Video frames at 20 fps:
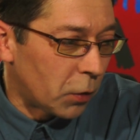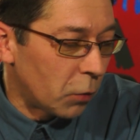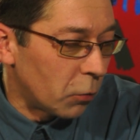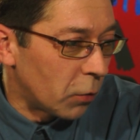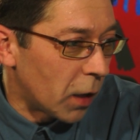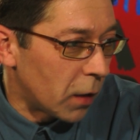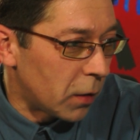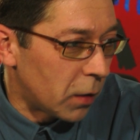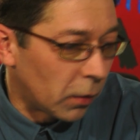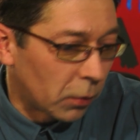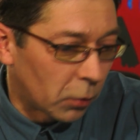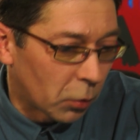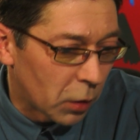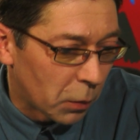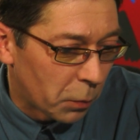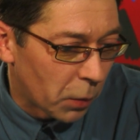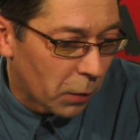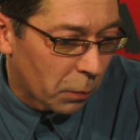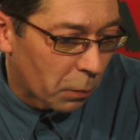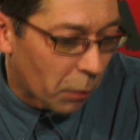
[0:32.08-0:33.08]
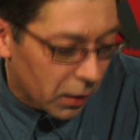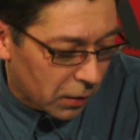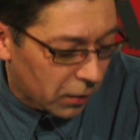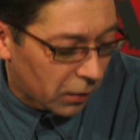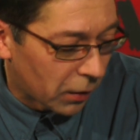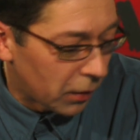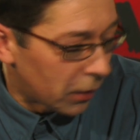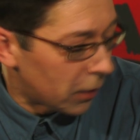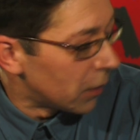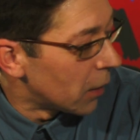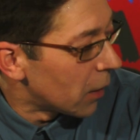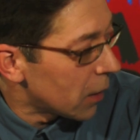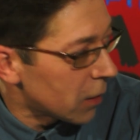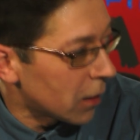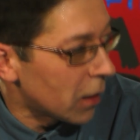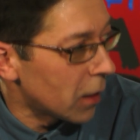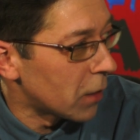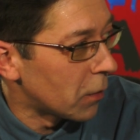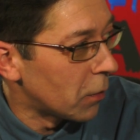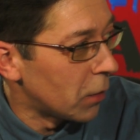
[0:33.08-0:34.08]
не угодил, то теперь Бастрыкин.
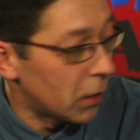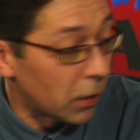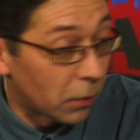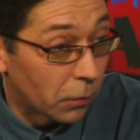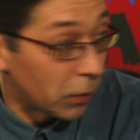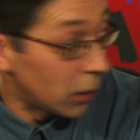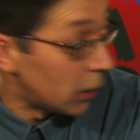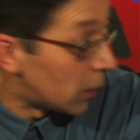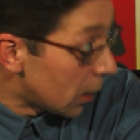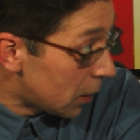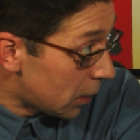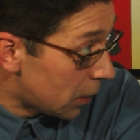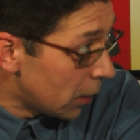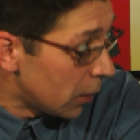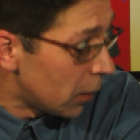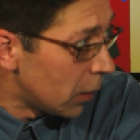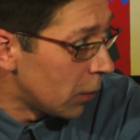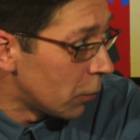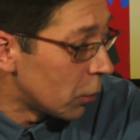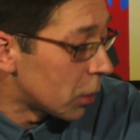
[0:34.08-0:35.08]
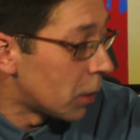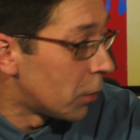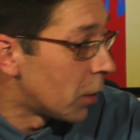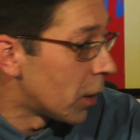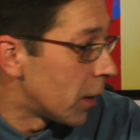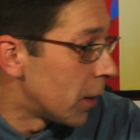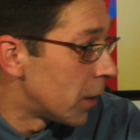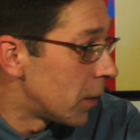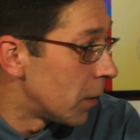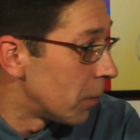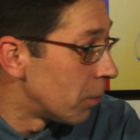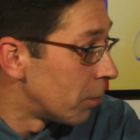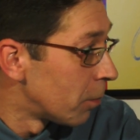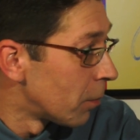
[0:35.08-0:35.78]
Рассказывайте, вы досье на него собираетесь?